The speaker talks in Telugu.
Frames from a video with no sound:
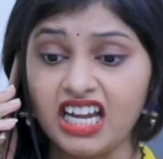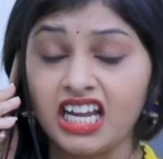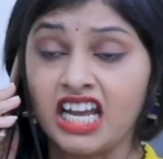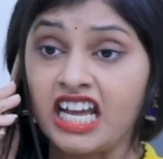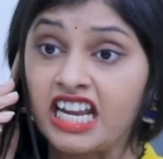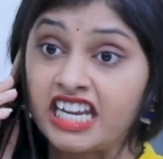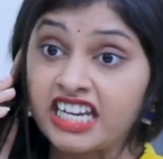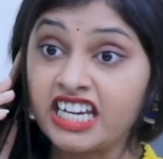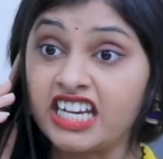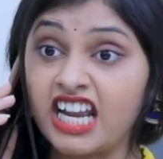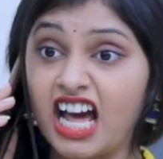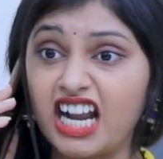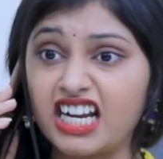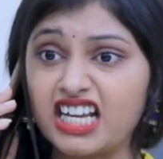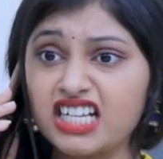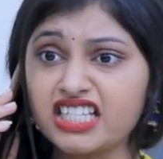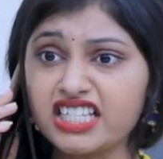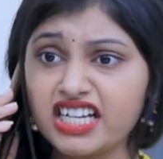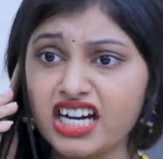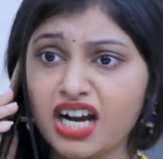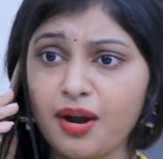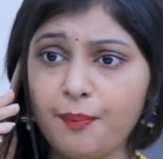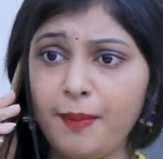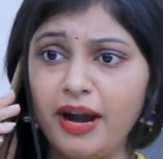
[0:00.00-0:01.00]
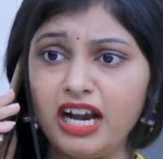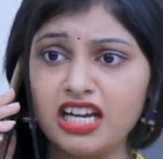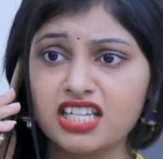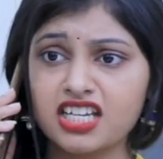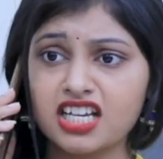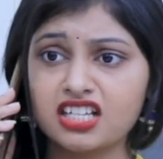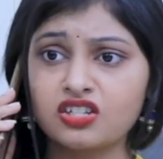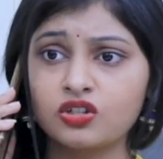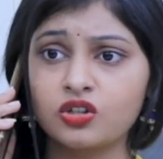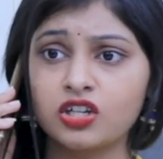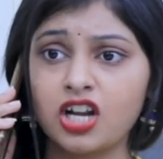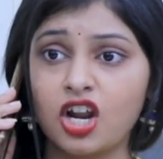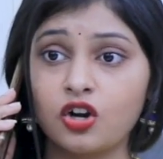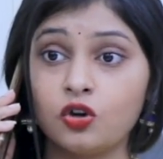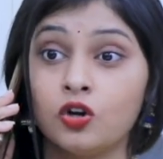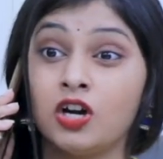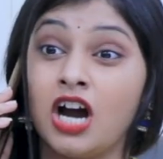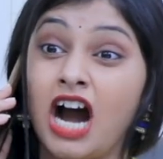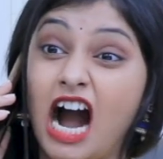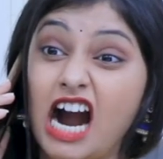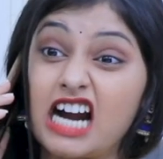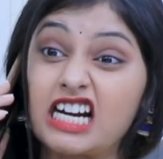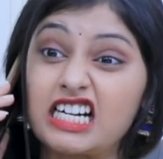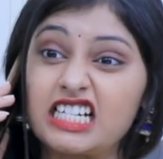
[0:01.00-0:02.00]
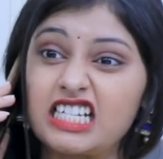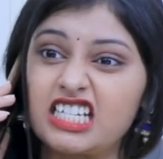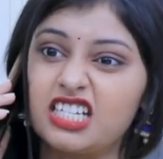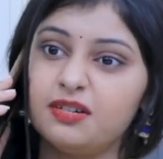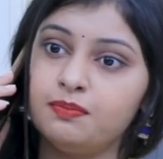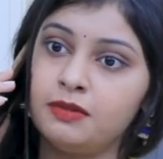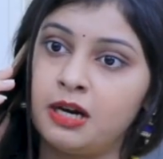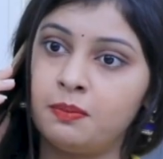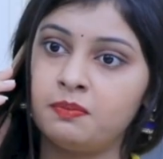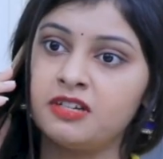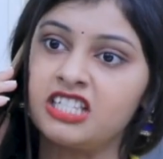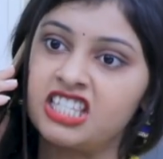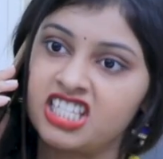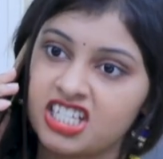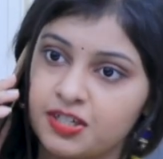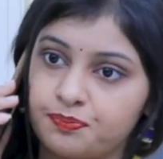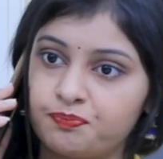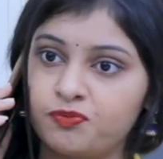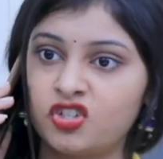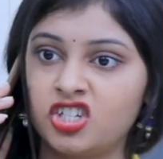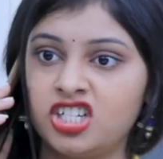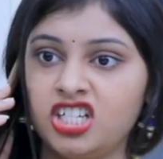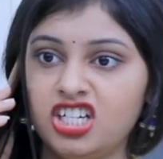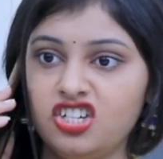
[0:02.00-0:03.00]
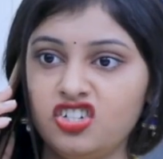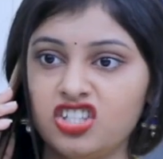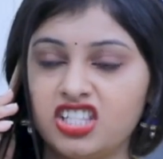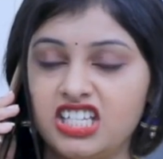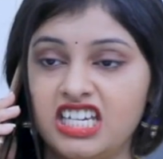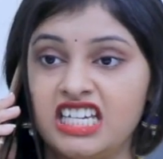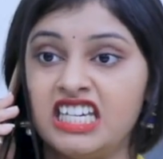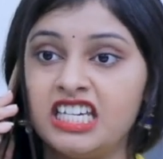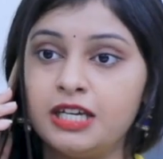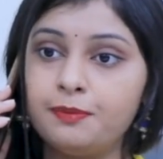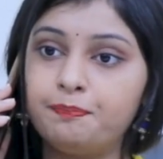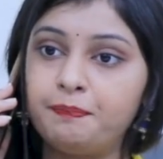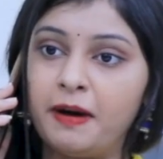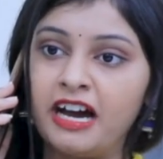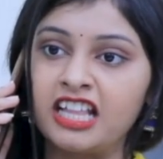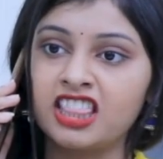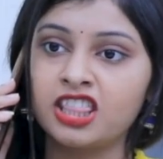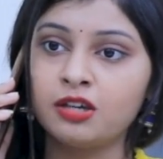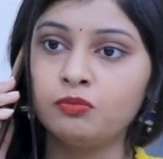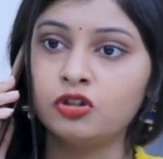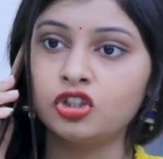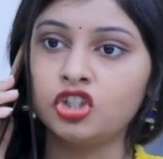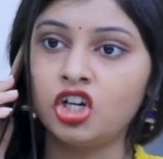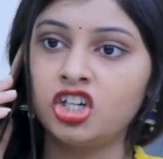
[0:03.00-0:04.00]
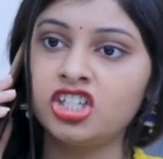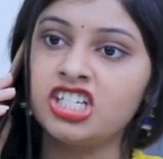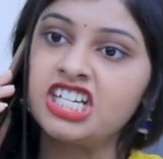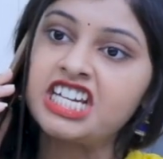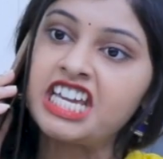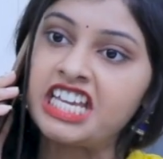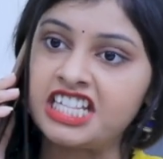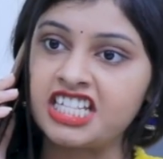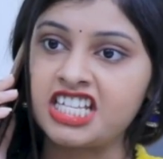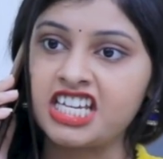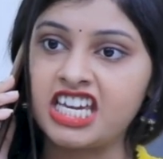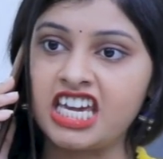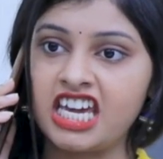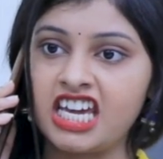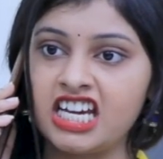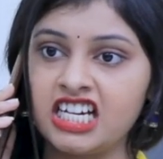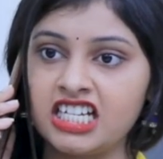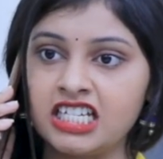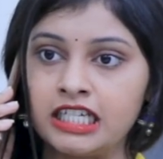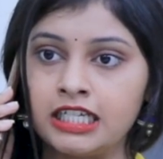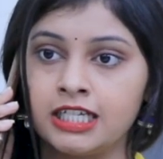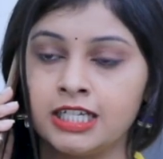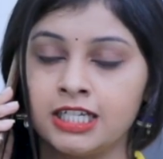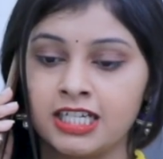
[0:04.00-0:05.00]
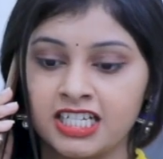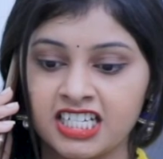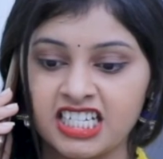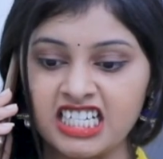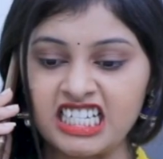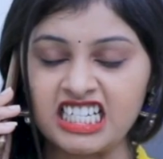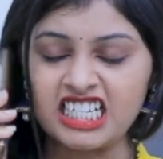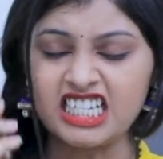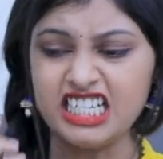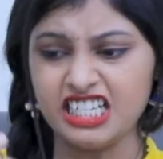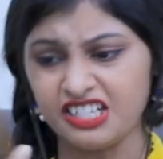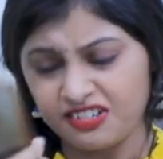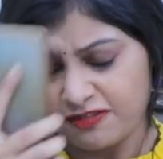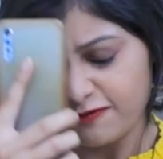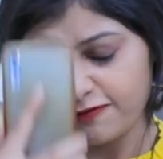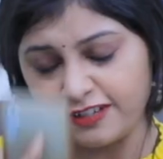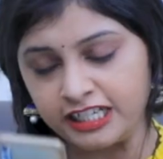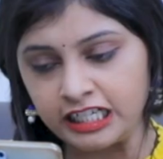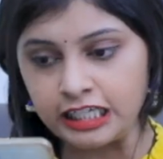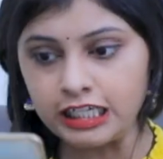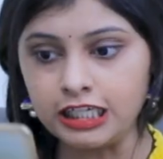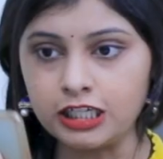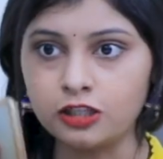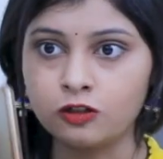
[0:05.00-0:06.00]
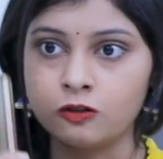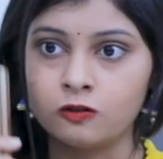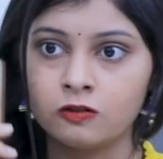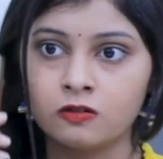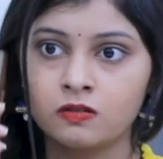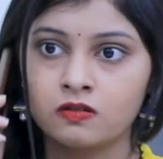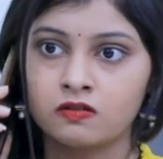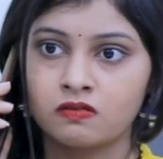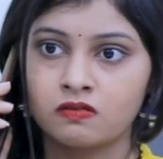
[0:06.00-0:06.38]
వచ్చి నిన్న అనవసరంగా పెళ్లి చేసుకున్నాను అక్కడికి మా అమ్మ చెప్తూనే ఉంది ఈ పందుముతోడు నీకెందుకే అని నేనే వినలేదు